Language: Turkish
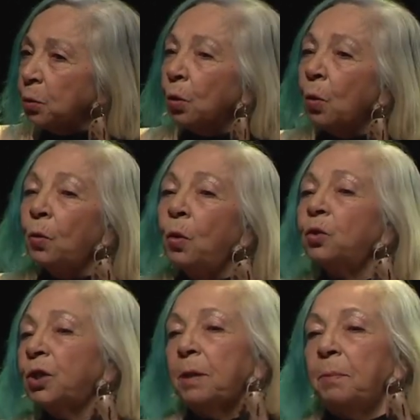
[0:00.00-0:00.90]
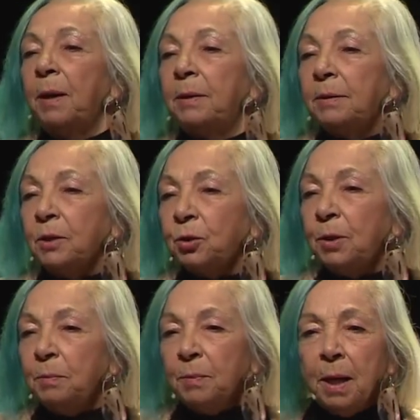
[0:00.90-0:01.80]
Gürol Gökçe gibi
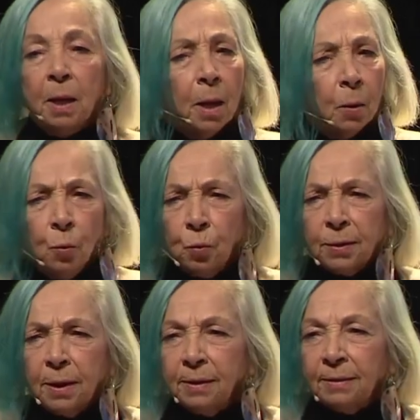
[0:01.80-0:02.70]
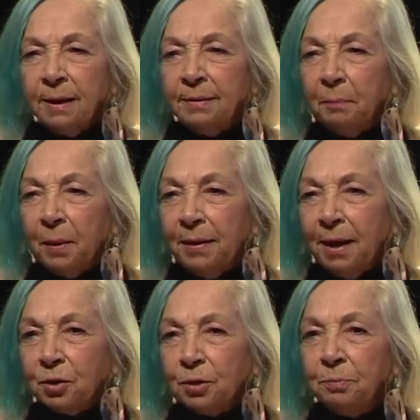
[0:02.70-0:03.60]
arkadaşlarımla 3 sene sahne
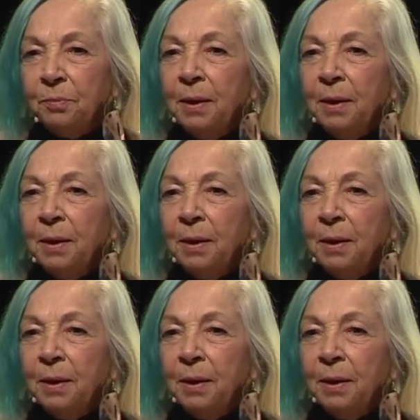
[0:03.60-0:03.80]
paylaştım.